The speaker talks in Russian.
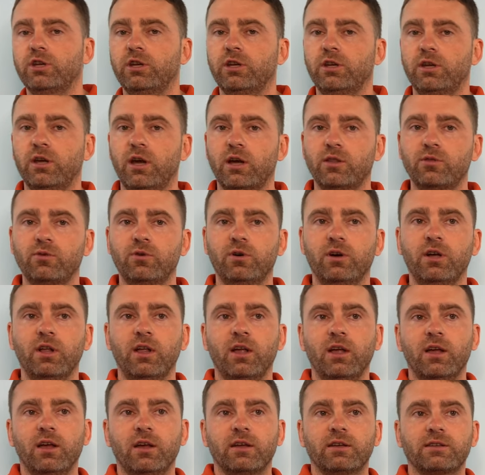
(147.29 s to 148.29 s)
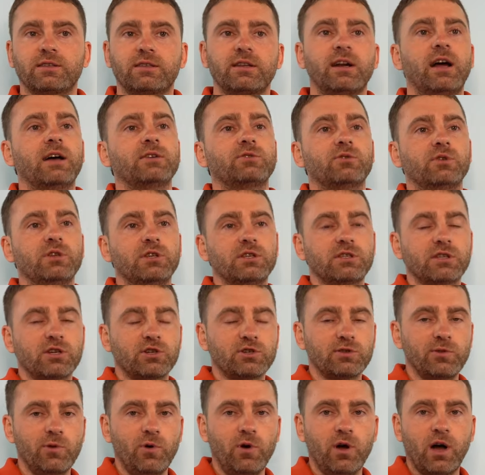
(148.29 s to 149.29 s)
И оно сразу не
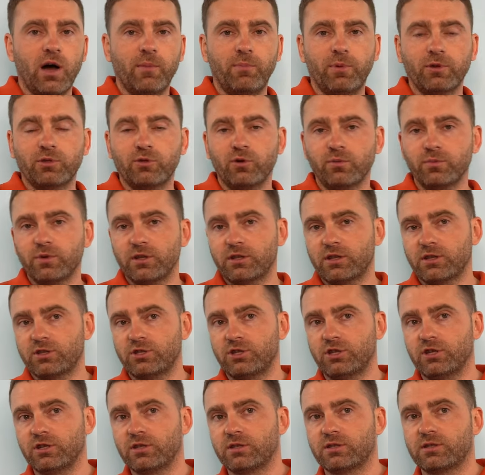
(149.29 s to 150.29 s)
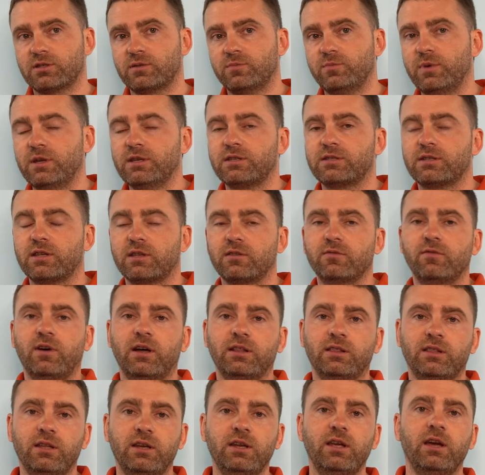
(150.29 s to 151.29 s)
зашло, а потом где-то через месяца
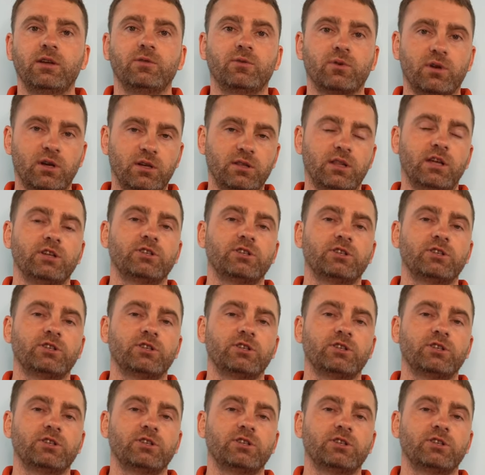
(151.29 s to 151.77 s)
два-три оно как